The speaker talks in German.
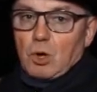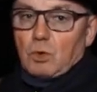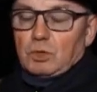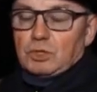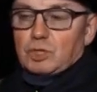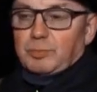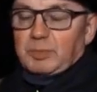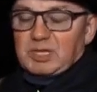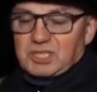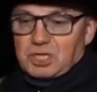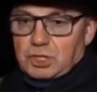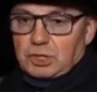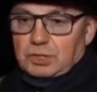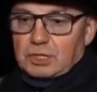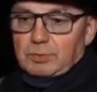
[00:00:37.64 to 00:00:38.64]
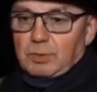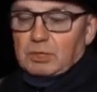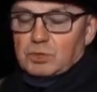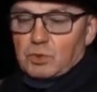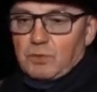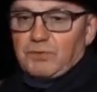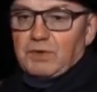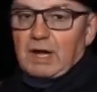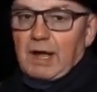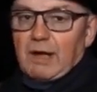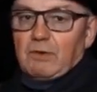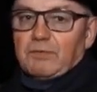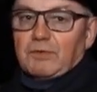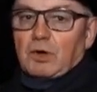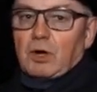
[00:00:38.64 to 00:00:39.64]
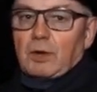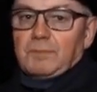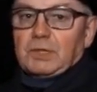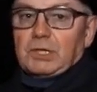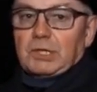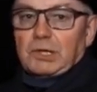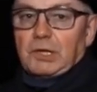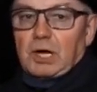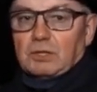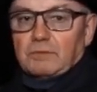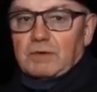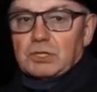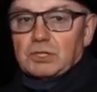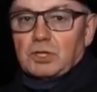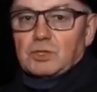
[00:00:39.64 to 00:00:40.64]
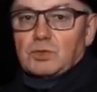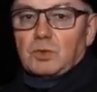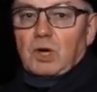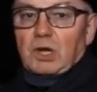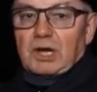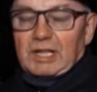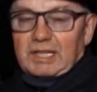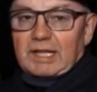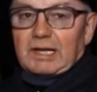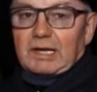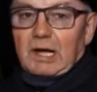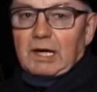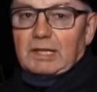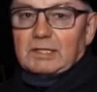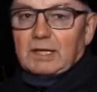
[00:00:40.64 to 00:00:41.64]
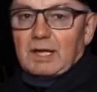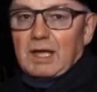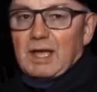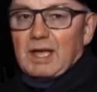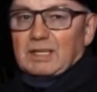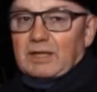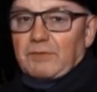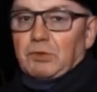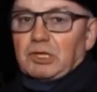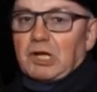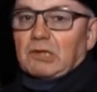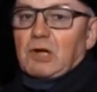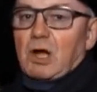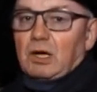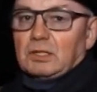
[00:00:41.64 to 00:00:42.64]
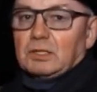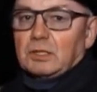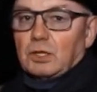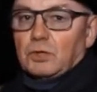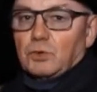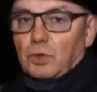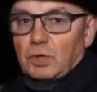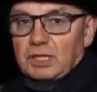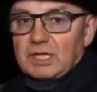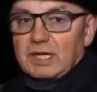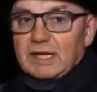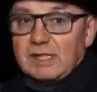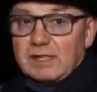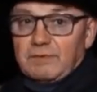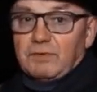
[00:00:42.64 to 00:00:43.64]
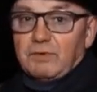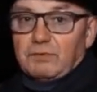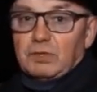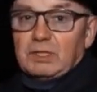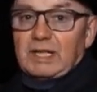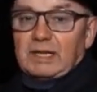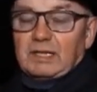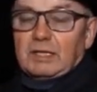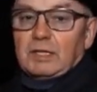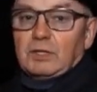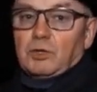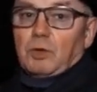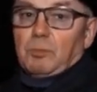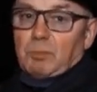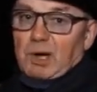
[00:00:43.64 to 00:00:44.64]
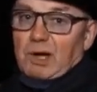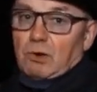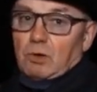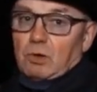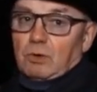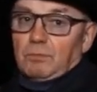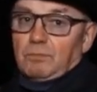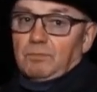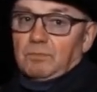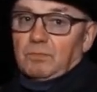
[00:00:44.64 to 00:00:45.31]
Und ich bin sicher, das waren so viele Aufgaben, die der Nachtwächter zu erledigen hat. Da wird er garantiert heute Hilfe von den Kindern brauchen.